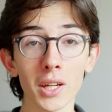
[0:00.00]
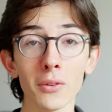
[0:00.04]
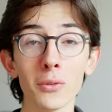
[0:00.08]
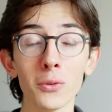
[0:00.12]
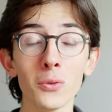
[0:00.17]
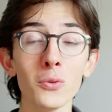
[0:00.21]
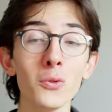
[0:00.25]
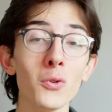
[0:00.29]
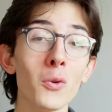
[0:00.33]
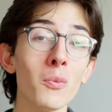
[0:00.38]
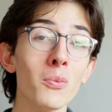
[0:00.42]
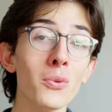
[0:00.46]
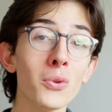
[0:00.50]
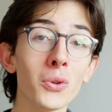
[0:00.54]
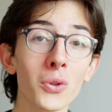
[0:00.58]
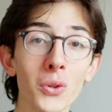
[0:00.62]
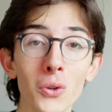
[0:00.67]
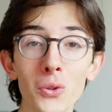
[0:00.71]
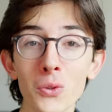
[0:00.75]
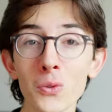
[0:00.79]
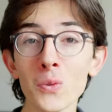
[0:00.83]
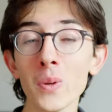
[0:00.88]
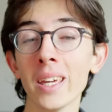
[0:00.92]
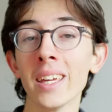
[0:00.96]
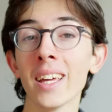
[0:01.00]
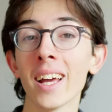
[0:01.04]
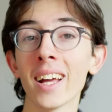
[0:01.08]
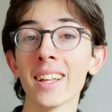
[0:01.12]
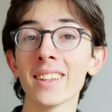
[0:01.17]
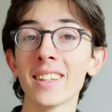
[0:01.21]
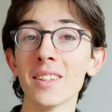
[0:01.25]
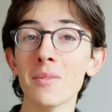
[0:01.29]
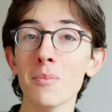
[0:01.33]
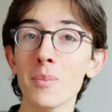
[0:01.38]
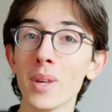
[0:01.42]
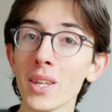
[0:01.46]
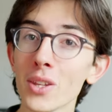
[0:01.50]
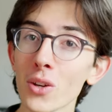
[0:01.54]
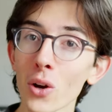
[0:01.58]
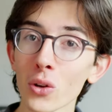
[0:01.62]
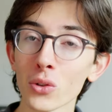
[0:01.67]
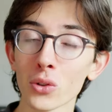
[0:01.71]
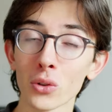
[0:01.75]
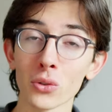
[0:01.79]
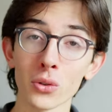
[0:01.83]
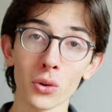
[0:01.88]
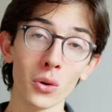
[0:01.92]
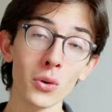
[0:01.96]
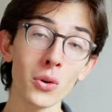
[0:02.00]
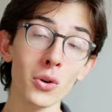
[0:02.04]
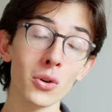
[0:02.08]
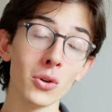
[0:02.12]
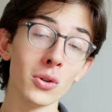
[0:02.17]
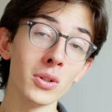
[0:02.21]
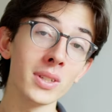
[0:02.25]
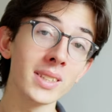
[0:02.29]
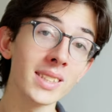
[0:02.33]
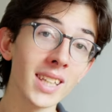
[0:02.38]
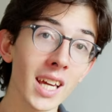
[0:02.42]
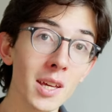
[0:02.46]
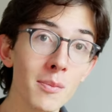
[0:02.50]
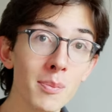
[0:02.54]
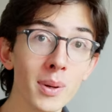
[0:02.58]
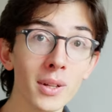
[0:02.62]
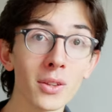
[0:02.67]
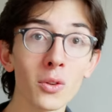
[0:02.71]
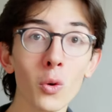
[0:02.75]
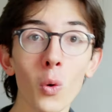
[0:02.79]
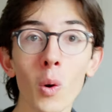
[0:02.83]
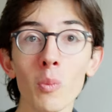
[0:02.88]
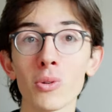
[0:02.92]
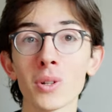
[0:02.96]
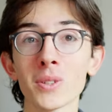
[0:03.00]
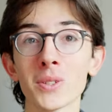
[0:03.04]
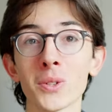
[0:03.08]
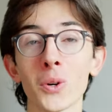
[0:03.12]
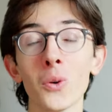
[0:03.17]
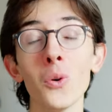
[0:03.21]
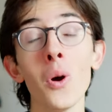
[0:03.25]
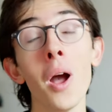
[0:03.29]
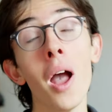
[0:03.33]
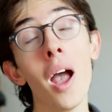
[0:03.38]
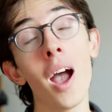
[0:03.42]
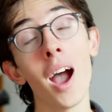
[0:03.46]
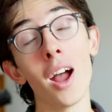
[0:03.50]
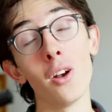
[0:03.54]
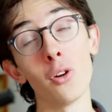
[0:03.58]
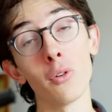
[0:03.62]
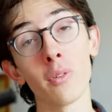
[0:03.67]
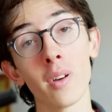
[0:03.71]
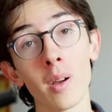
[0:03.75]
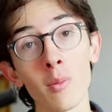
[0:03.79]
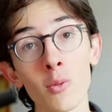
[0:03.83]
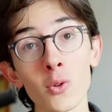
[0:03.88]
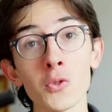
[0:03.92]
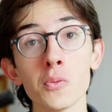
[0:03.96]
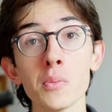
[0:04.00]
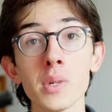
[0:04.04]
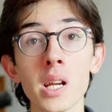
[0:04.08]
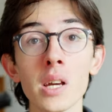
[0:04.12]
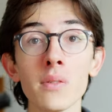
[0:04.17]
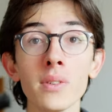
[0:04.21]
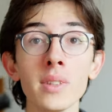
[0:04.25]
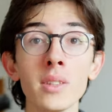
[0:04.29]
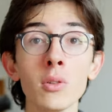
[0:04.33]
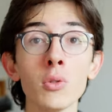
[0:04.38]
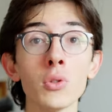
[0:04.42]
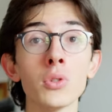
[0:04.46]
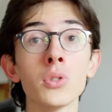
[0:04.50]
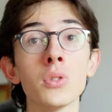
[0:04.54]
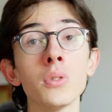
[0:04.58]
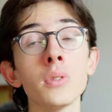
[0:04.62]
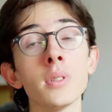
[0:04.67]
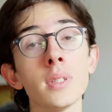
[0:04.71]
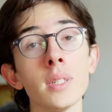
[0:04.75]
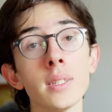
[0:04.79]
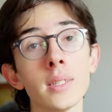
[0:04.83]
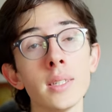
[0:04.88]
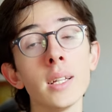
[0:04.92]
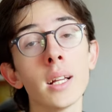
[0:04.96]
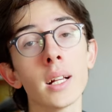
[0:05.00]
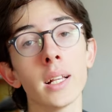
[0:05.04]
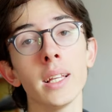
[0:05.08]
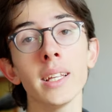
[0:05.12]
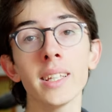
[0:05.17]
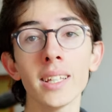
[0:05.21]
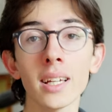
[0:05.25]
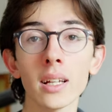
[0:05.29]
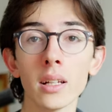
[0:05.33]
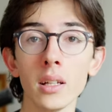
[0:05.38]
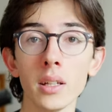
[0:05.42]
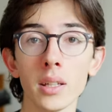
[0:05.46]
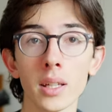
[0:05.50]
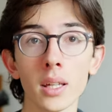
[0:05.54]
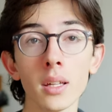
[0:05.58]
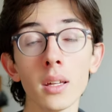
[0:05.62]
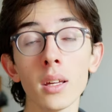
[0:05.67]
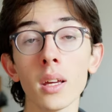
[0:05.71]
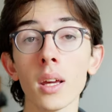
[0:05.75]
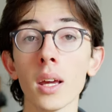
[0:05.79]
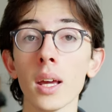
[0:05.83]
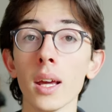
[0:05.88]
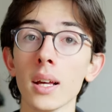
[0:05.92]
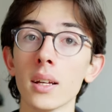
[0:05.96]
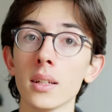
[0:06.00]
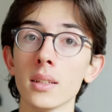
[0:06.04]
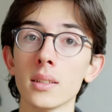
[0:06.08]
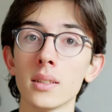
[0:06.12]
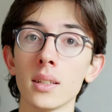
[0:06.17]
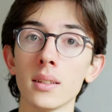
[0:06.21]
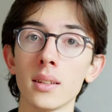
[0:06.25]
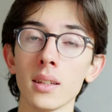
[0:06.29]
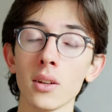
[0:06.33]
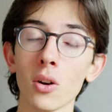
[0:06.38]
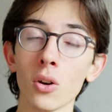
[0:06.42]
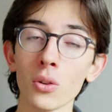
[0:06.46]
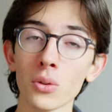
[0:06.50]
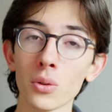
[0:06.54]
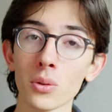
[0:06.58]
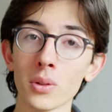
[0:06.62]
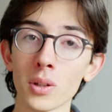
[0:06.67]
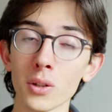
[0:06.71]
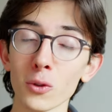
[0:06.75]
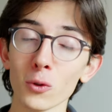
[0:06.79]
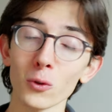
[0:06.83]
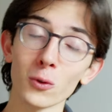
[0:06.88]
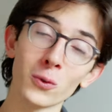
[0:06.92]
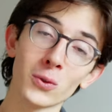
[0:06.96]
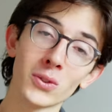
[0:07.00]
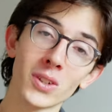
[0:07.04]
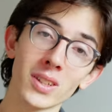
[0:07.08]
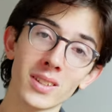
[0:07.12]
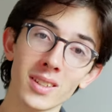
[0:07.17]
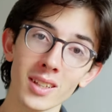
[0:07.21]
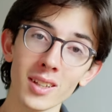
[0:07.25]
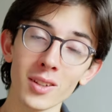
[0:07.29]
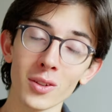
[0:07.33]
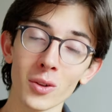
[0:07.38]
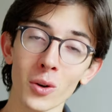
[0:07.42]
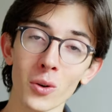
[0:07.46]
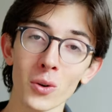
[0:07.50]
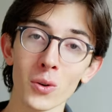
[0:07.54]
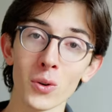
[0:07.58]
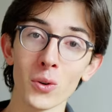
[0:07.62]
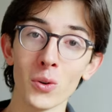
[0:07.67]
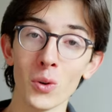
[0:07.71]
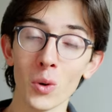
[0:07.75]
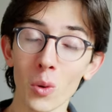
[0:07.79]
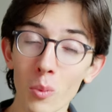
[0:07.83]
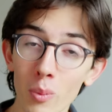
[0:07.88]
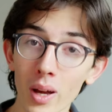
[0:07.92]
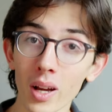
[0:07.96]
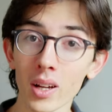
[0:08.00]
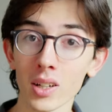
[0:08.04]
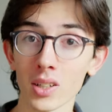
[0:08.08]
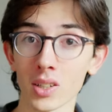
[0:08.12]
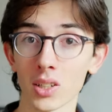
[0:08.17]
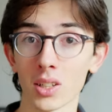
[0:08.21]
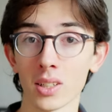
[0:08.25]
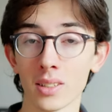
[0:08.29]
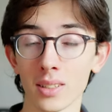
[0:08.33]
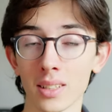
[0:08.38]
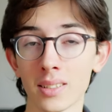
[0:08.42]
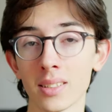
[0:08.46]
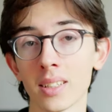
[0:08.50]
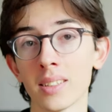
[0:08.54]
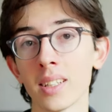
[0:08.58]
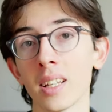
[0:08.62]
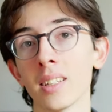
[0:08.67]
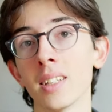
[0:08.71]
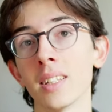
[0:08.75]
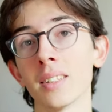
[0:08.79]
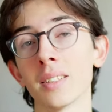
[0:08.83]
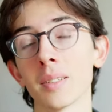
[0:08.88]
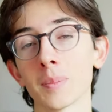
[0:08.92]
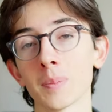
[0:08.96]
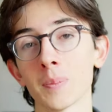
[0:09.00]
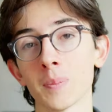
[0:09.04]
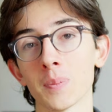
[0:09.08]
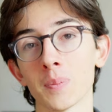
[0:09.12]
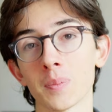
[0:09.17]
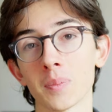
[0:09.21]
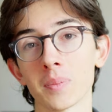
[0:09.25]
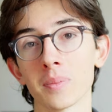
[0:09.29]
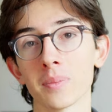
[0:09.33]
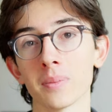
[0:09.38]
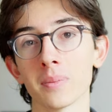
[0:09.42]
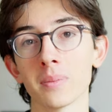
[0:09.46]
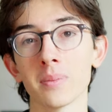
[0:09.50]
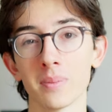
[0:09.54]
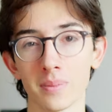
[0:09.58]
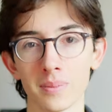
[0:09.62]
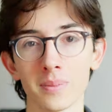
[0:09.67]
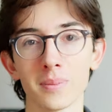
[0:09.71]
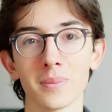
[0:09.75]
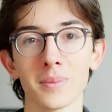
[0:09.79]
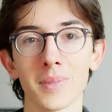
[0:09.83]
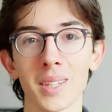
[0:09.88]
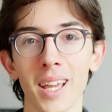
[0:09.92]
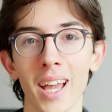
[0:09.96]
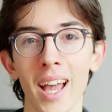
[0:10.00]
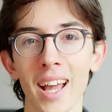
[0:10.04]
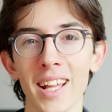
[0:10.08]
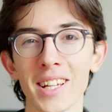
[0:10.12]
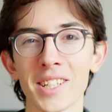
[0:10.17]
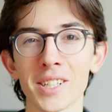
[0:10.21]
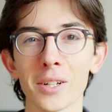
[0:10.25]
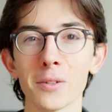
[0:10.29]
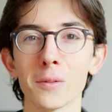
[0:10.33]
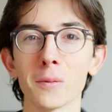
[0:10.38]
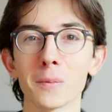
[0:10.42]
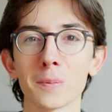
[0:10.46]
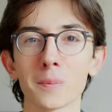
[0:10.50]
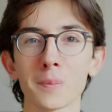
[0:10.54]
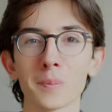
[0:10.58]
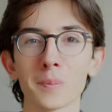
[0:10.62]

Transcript: review le plus connu et un des meilleurs d'entre eux, le Skypad 3.0, alors vraiment, je vous mets la vidéo juste ici, cliquez, cliquez. C'était Antonin, vous étiez dans l'auberge des internets. Allez, ciao